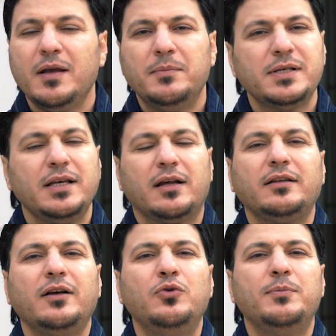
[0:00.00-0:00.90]

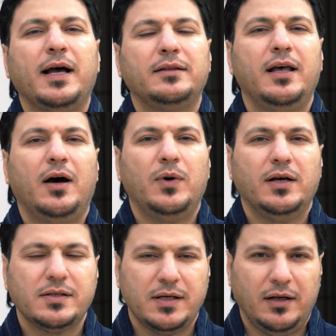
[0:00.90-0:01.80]
مسيرته مع الدعوة
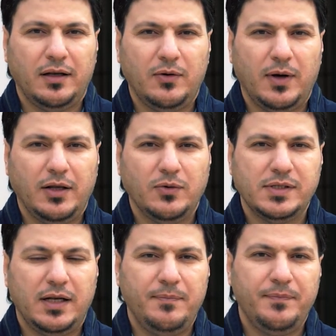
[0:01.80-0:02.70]
صلى الله عليه
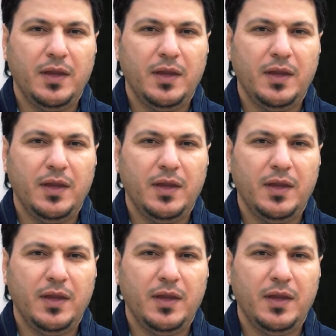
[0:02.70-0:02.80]
وسلم